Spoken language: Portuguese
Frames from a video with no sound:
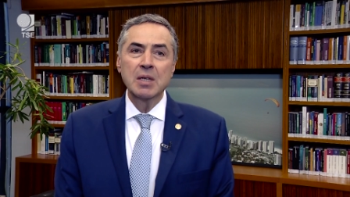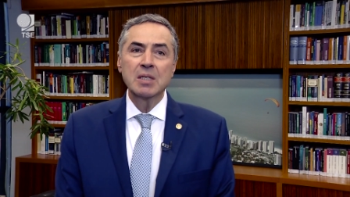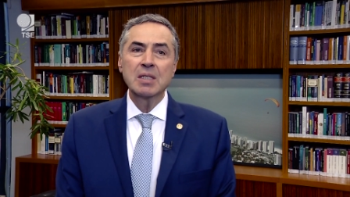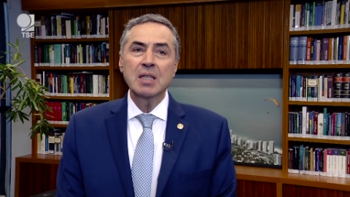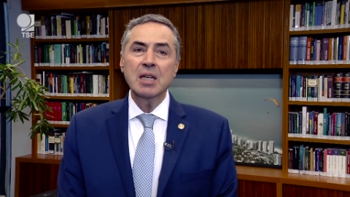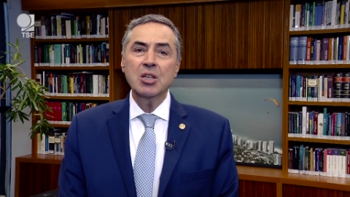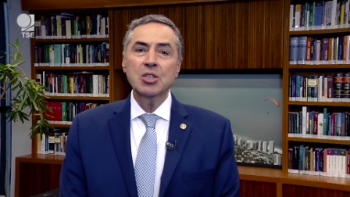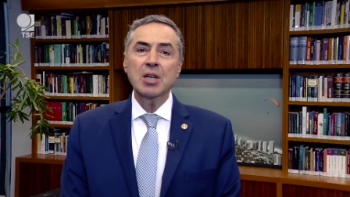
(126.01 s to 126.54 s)

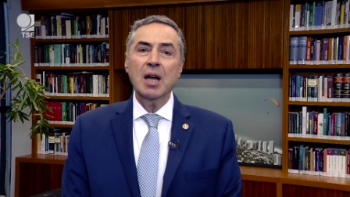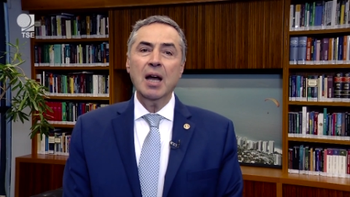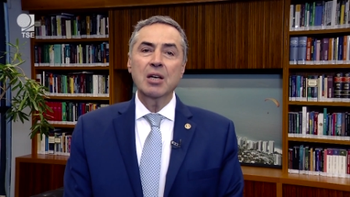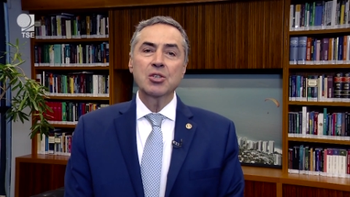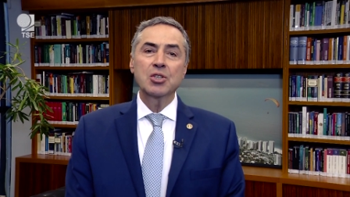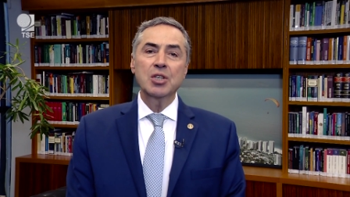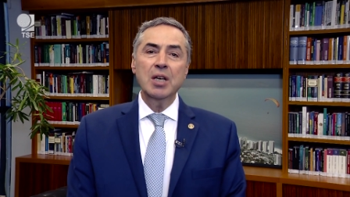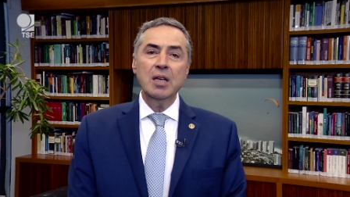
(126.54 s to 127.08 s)
Seja
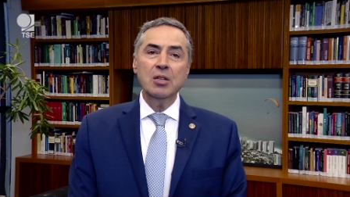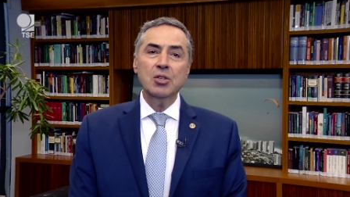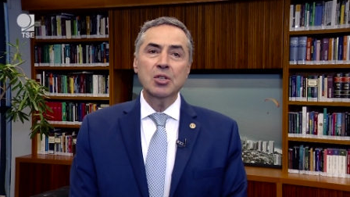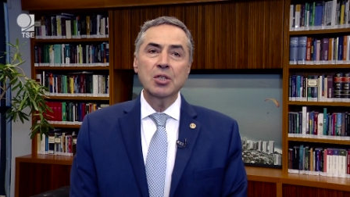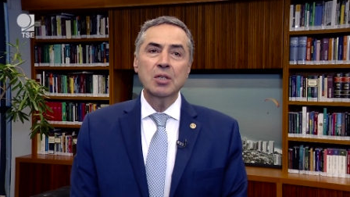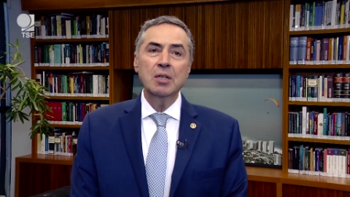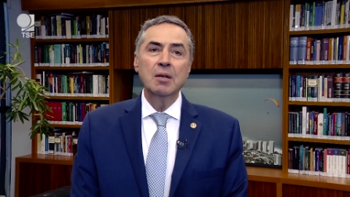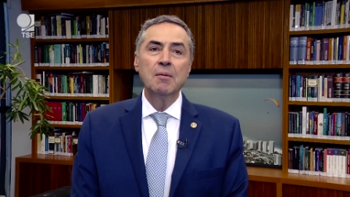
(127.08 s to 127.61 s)

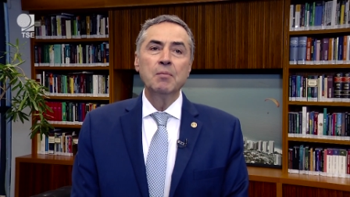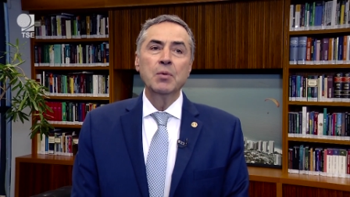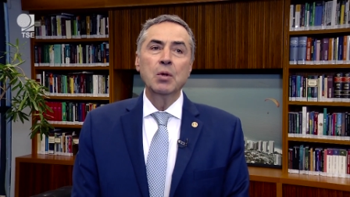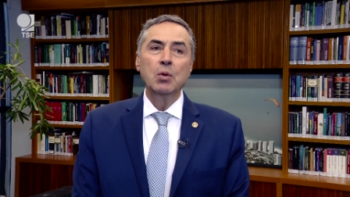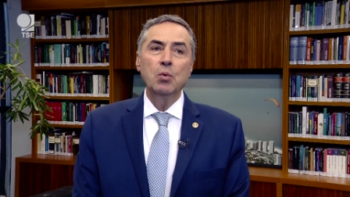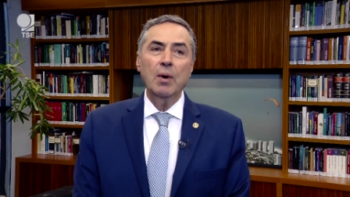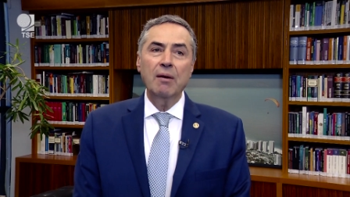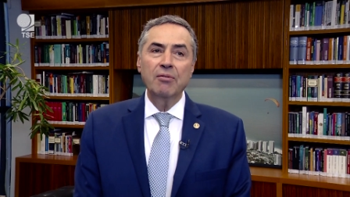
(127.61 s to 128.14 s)
agente
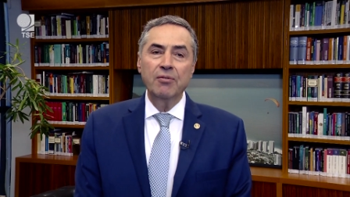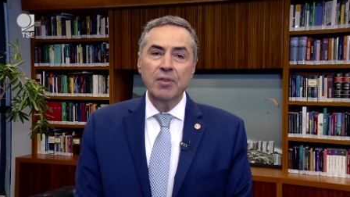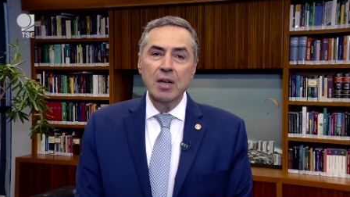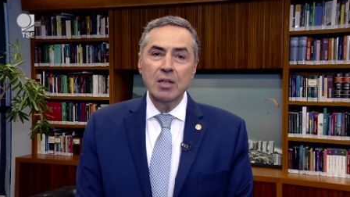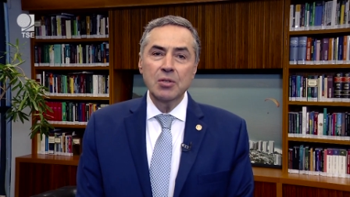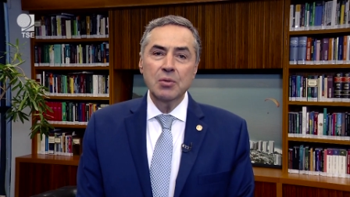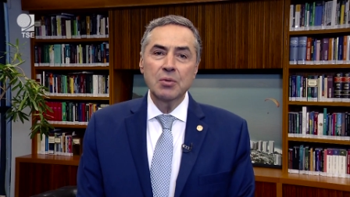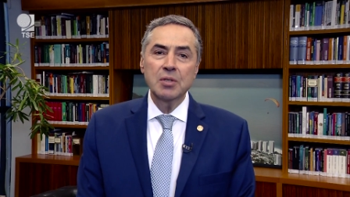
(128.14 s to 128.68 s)
do
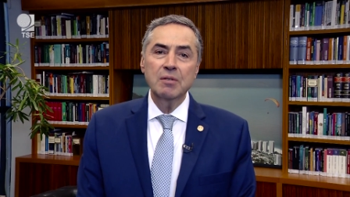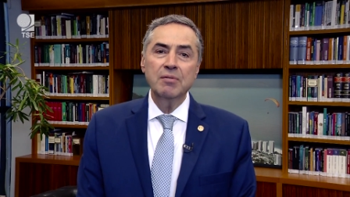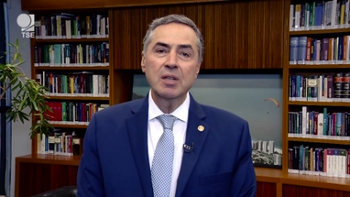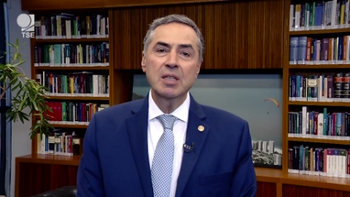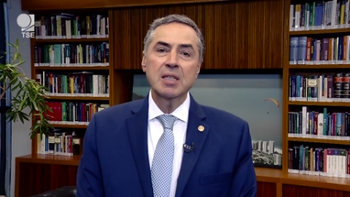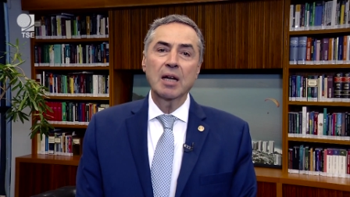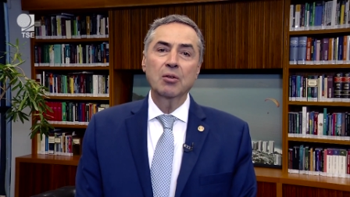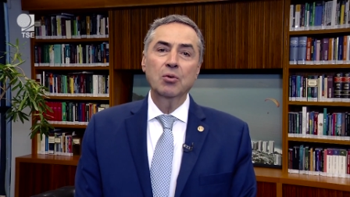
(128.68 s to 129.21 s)
avanço
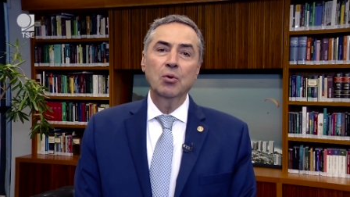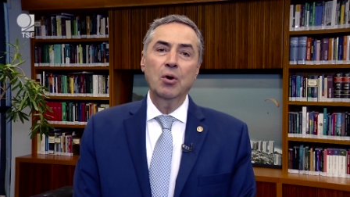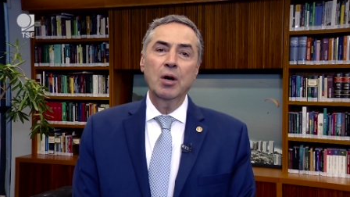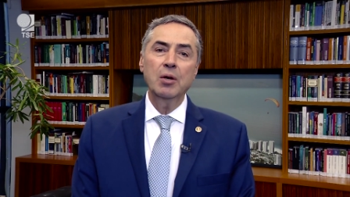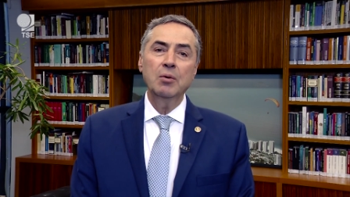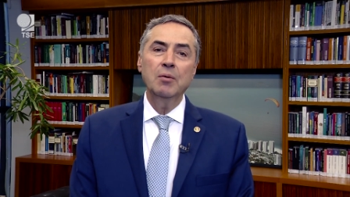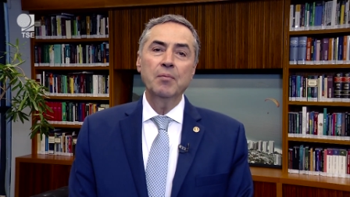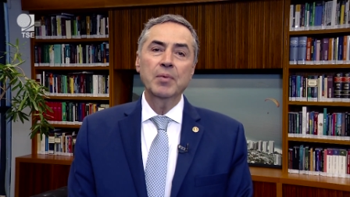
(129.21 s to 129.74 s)

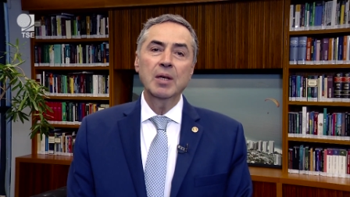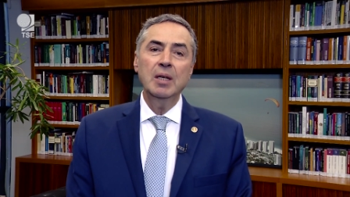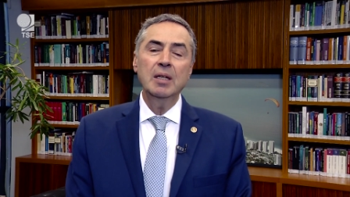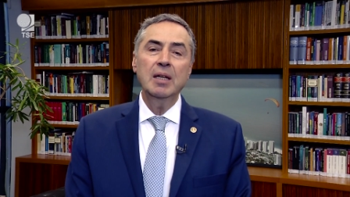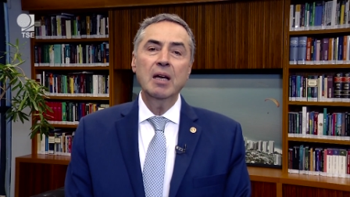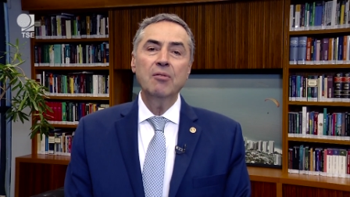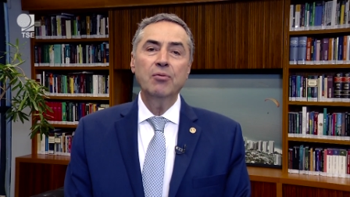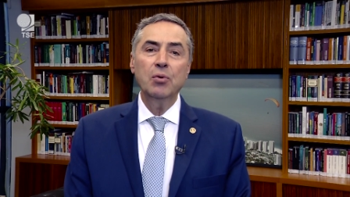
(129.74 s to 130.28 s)
civilizatório e
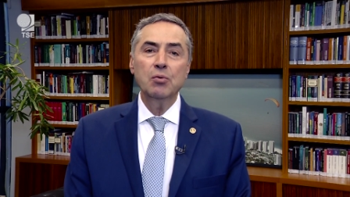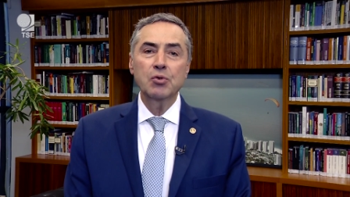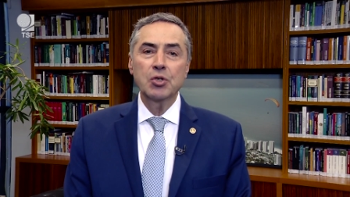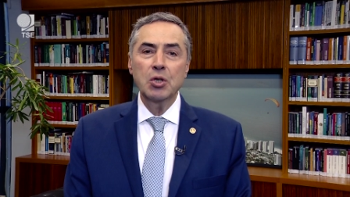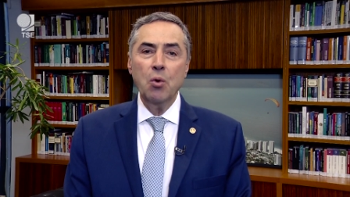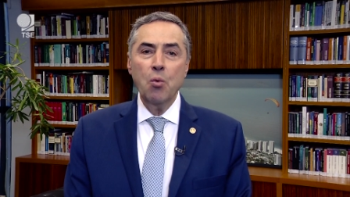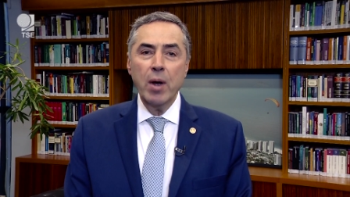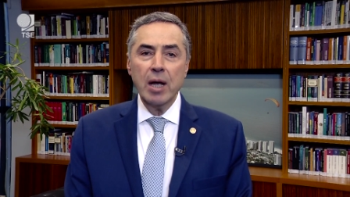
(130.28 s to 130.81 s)
da
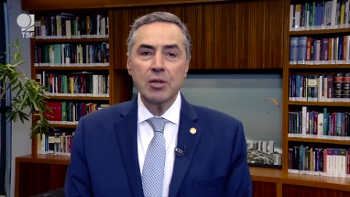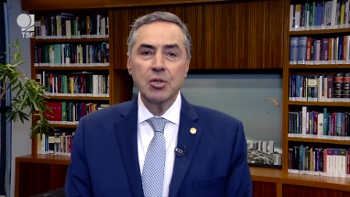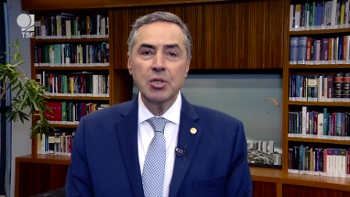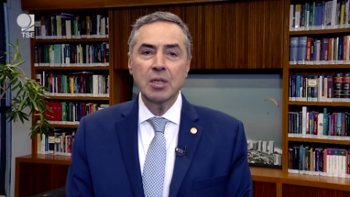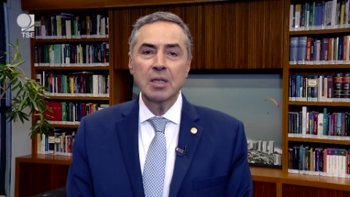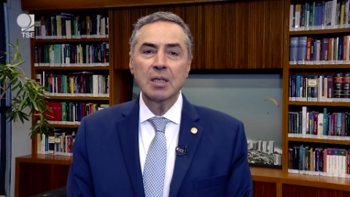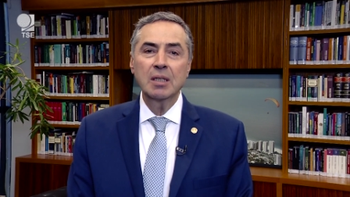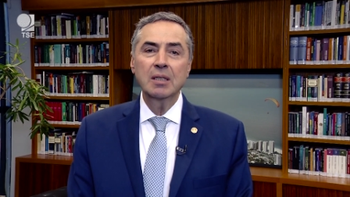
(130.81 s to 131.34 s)
evolução
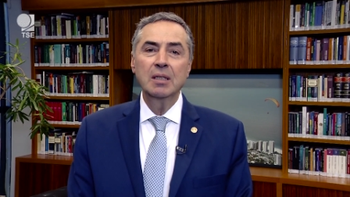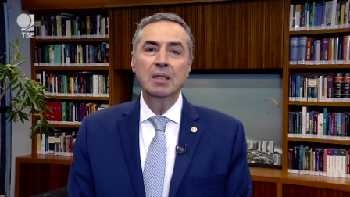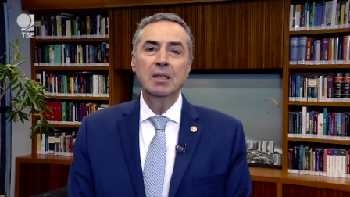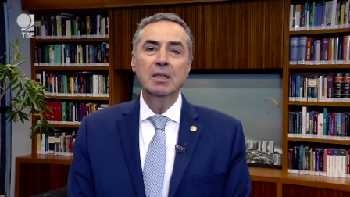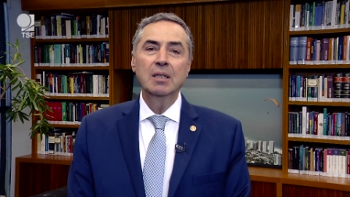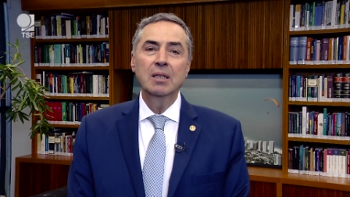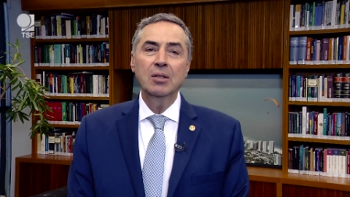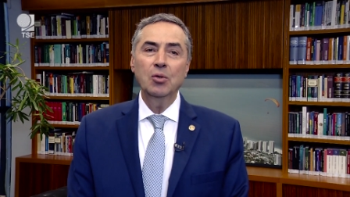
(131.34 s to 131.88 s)
ética
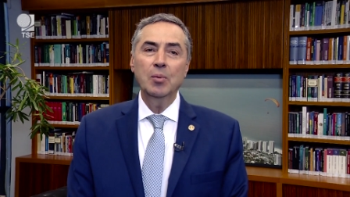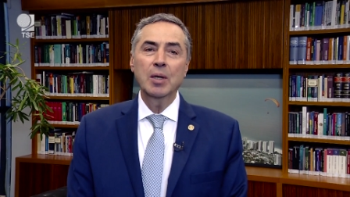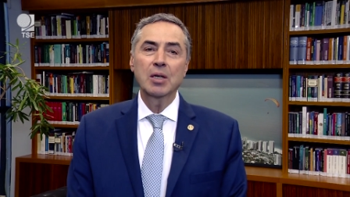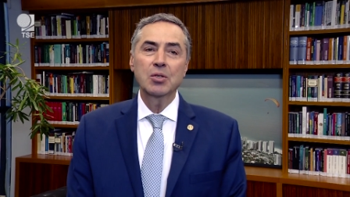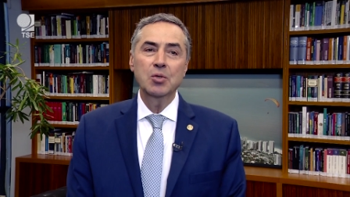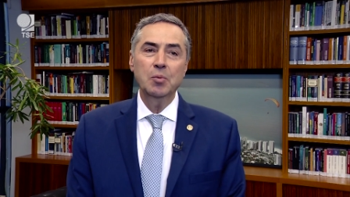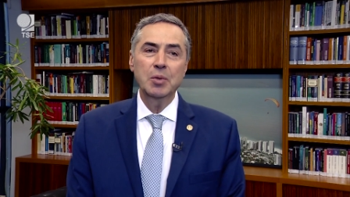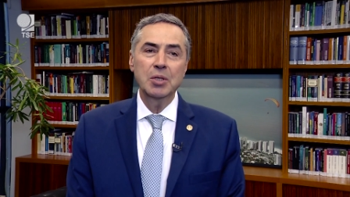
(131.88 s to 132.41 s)
que o
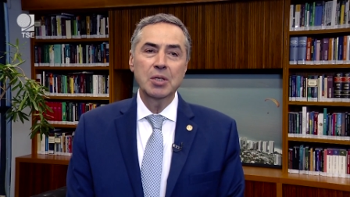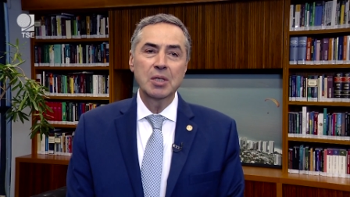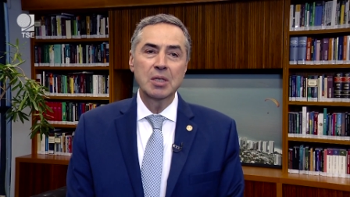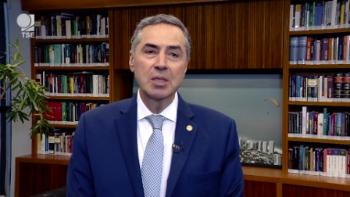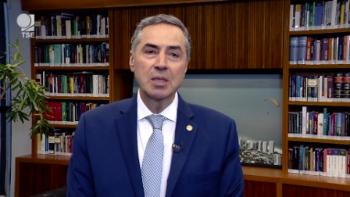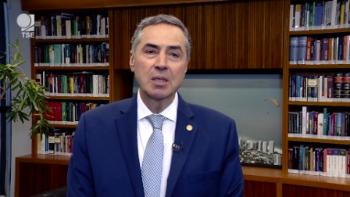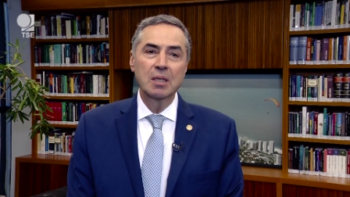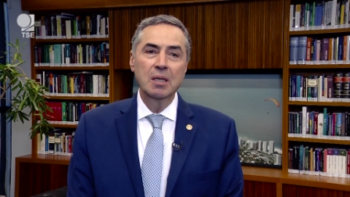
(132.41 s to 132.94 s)
Brasil
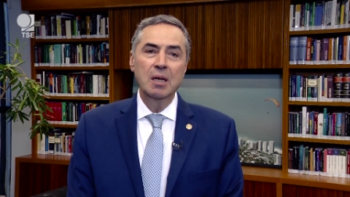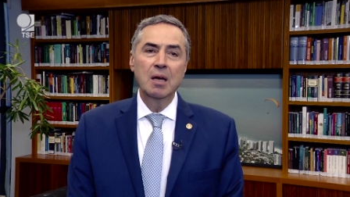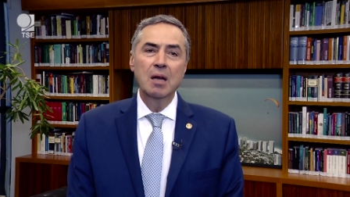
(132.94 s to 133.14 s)
precisa.